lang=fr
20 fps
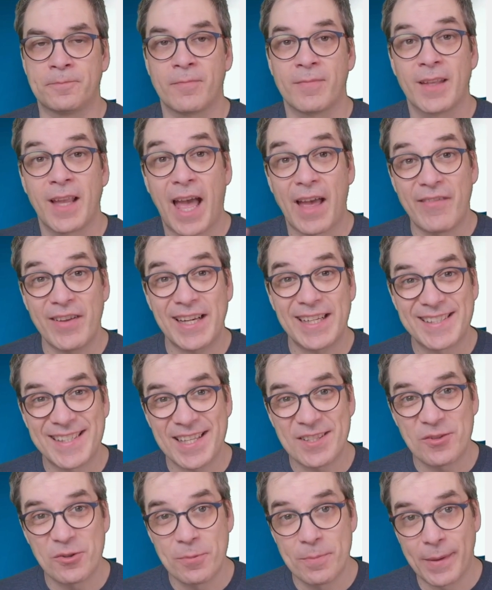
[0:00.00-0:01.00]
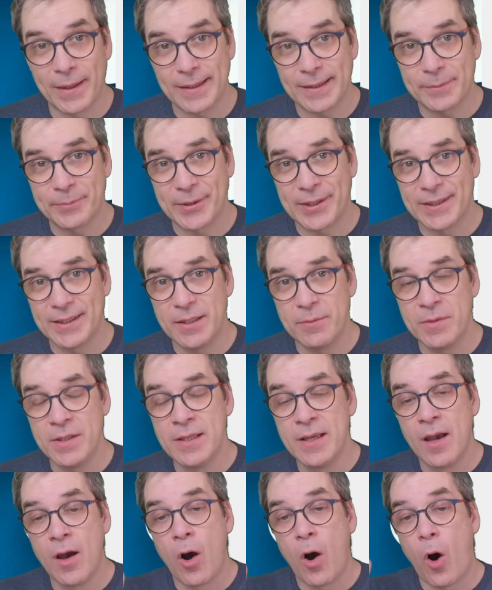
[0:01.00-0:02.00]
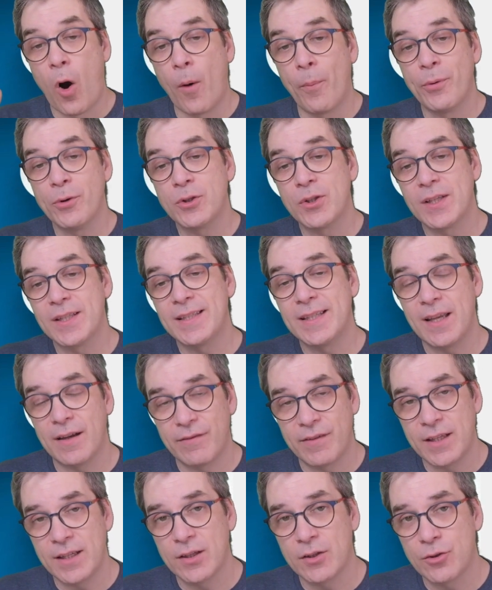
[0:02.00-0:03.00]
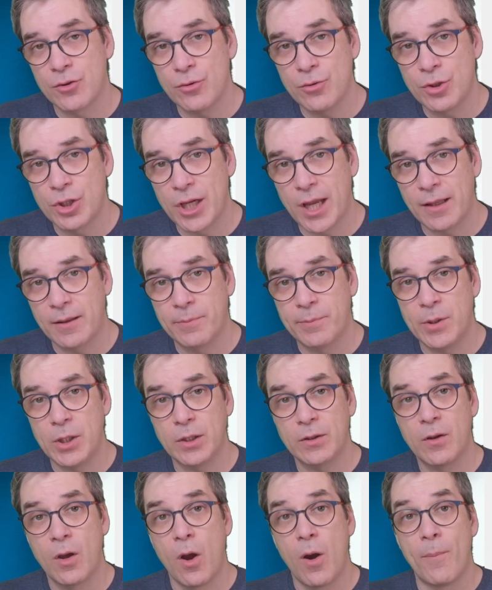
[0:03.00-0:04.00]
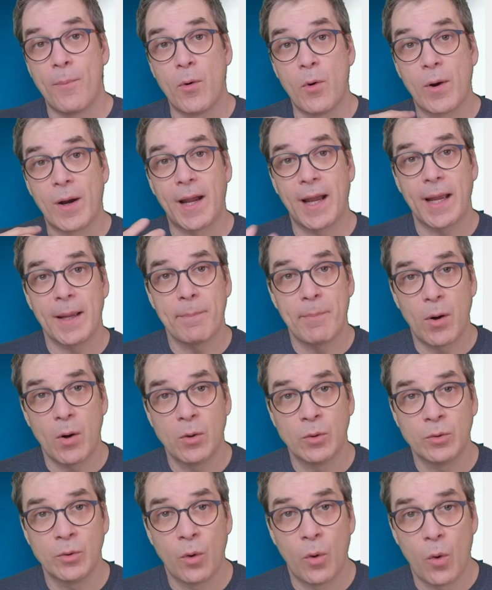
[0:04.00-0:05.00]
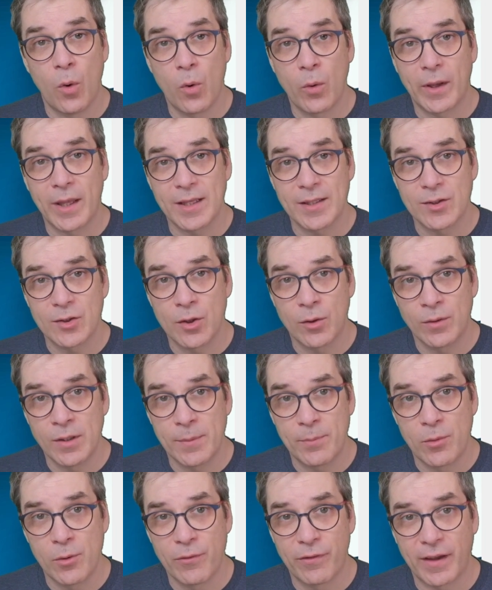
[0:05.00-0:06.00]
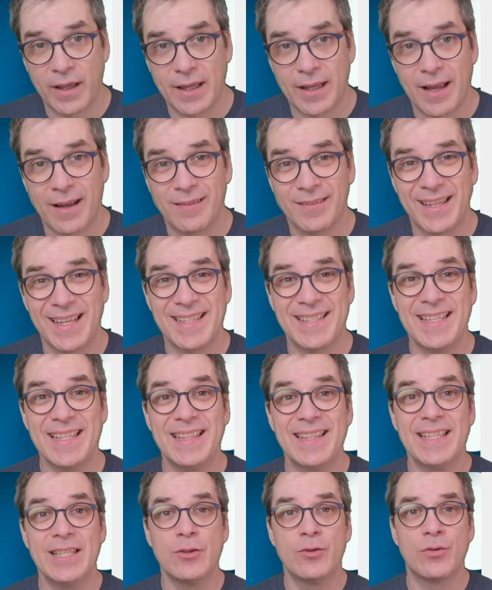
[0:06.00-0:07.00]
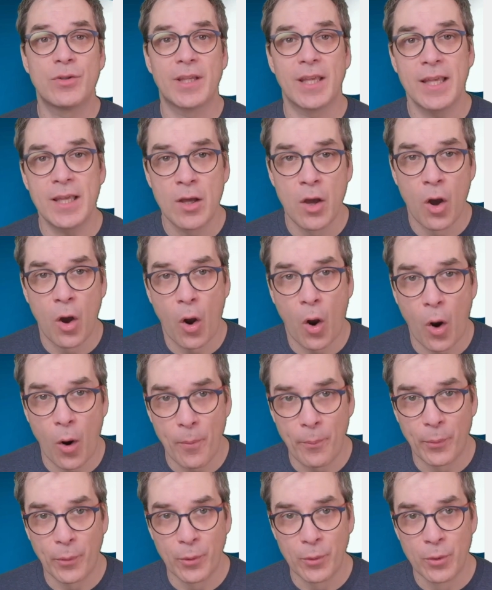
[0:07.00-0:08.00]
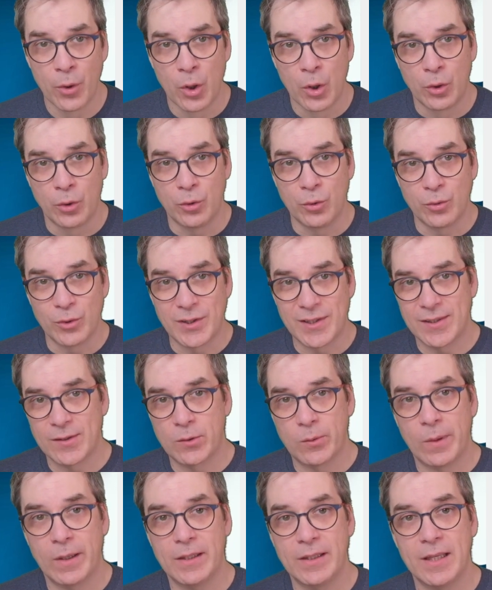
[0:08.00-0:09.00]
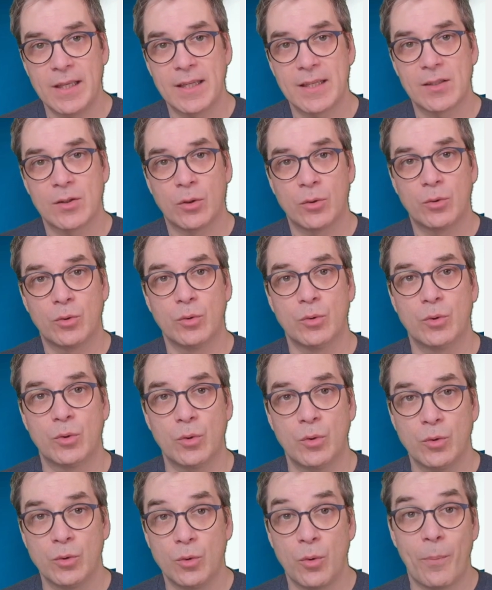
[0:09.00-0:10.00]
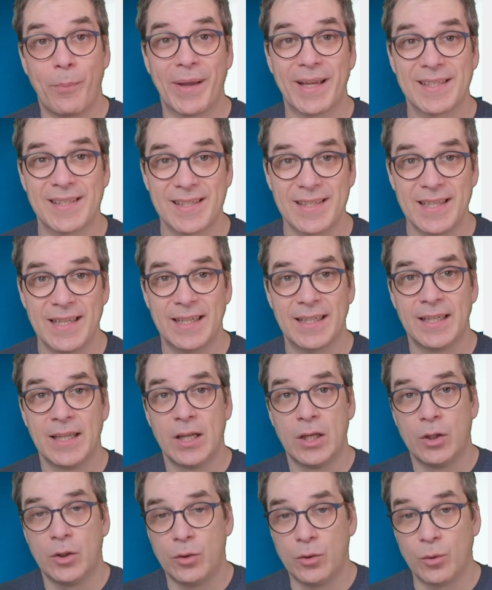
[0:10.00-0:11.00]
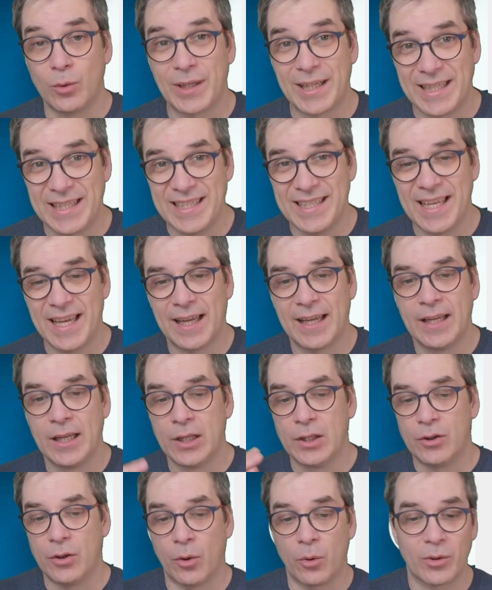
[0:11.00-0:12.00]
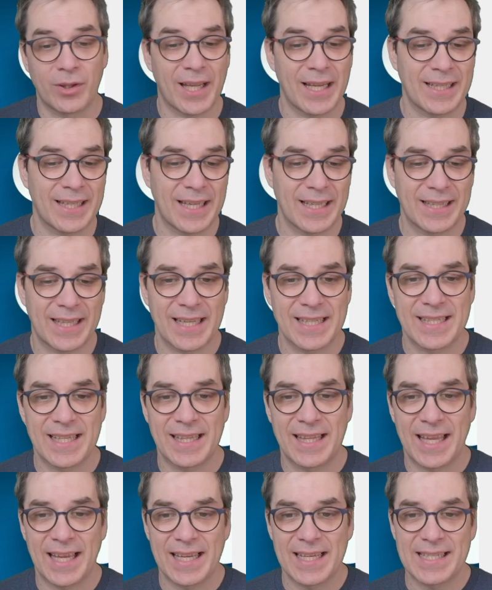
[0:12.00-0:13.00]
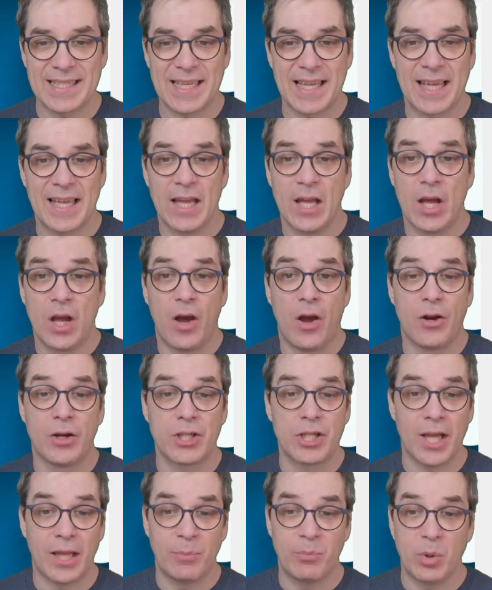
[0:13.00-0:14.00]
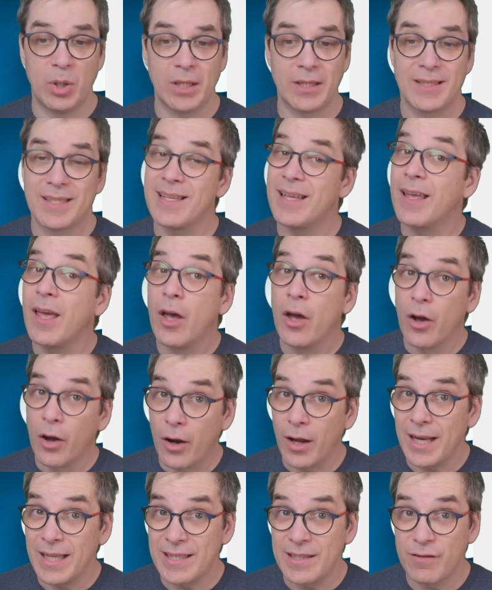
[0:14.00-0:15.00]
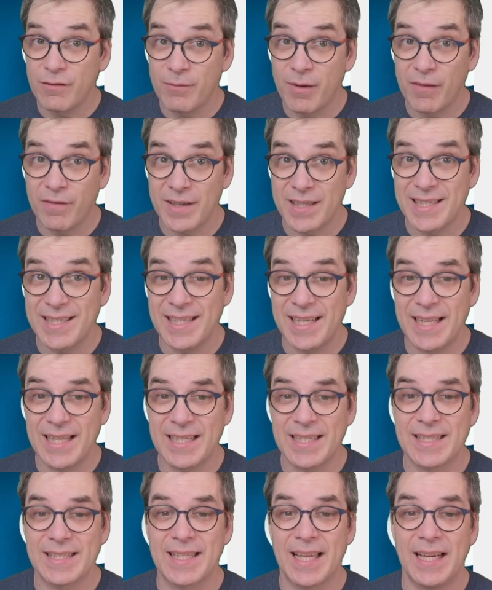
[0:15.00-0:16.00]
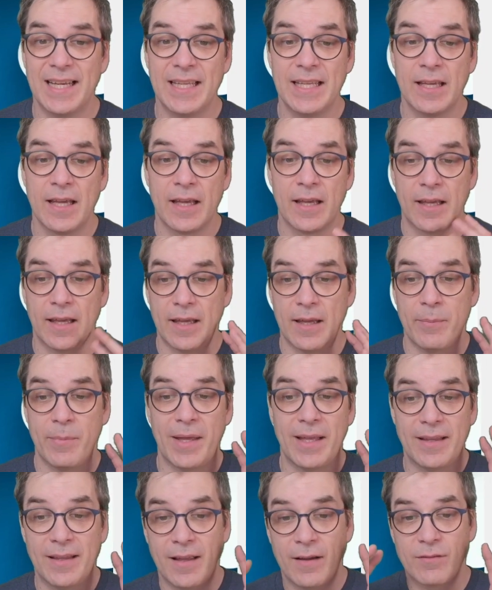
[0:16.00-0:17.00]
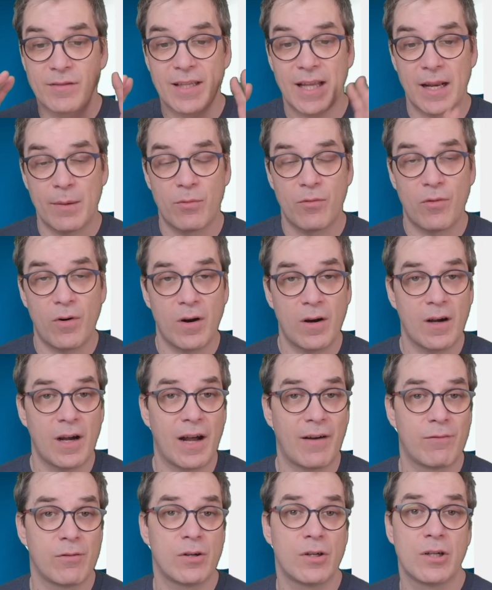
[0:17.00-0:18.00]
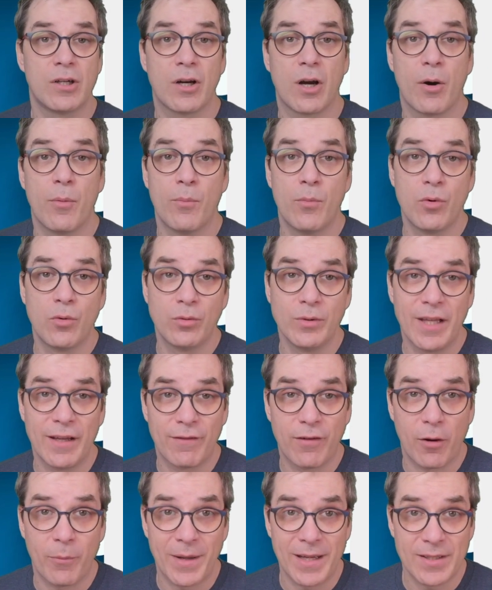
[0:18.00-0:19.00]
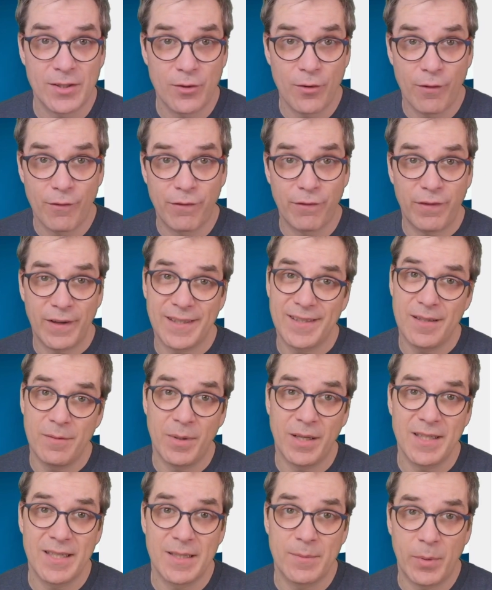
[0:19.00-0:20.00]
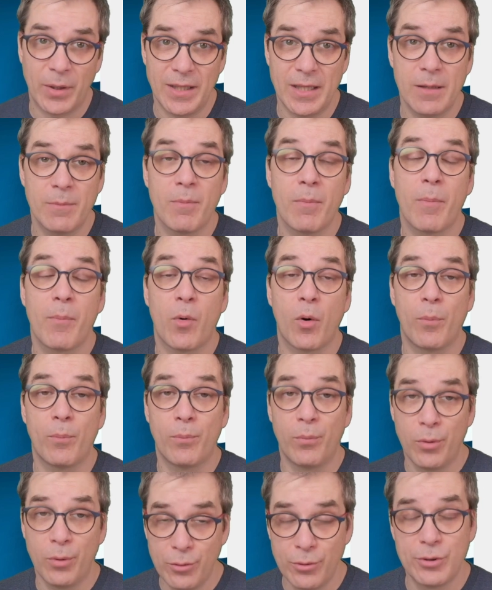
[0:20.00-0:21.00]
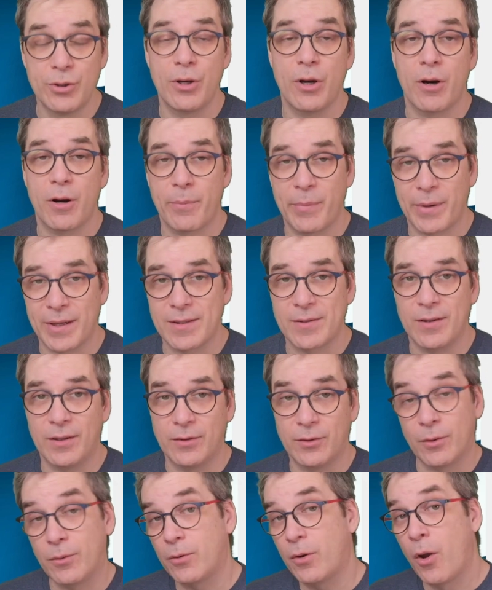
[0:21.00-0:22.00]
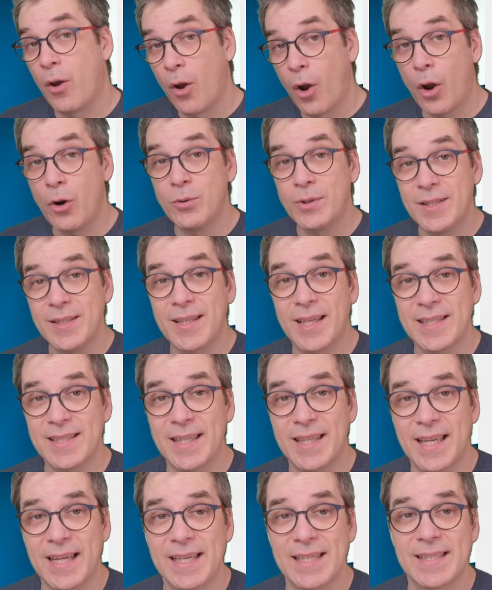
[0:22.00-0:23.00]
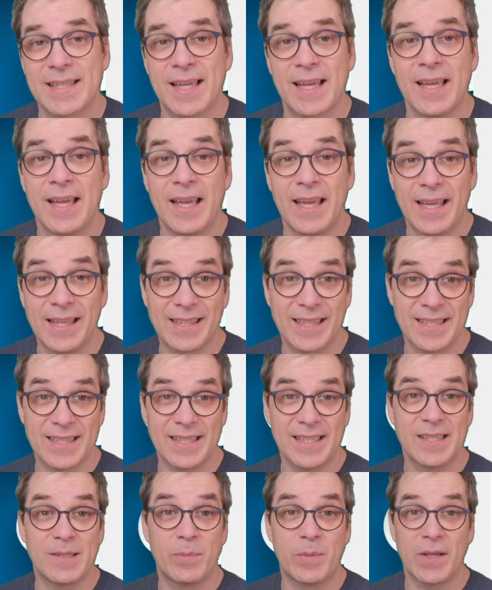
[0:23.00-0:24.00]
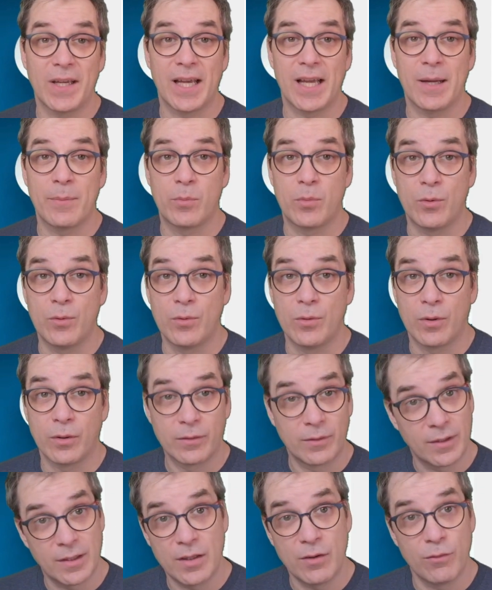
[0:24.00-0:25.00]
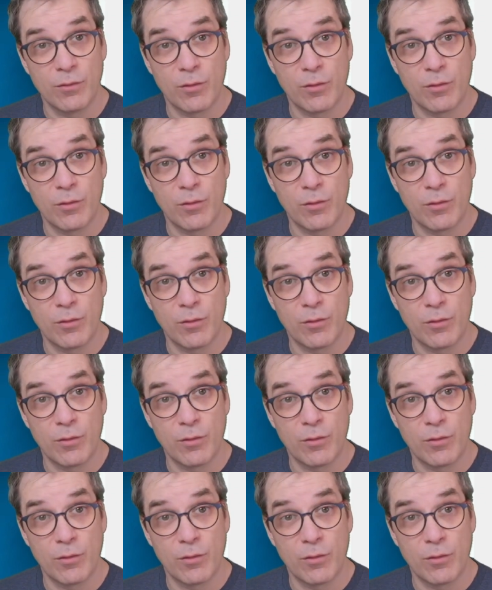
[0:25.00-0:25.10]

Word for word: Avec cette super pandémie, on peut se servir du chatbot pour répondre aux questions les plus fréquentes, essayer d'éduquer un peu nos citoyens qui sont autour, nos patients, nos clients. Donc très très très intéressant. Un chatbot, c'est relativement facile à installer et maintenant vous allez pouvoir avoir beaucoup d'informations facilement disponibles pour plusieurs personnes. Donc un outil très intéressant et très inspirant pour des nouveaux